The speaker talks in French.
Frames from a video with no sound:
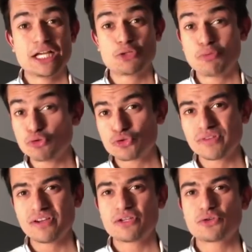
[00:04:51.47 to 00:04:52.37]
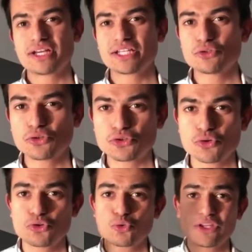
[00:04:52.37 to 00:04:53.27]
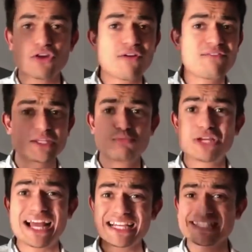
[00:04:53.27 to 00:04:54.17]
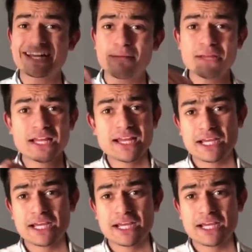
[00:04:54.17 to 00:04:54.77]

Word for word: Et tu peux nous suivre sur les réseaux sociaux, Twitter, Facebook, Instagram.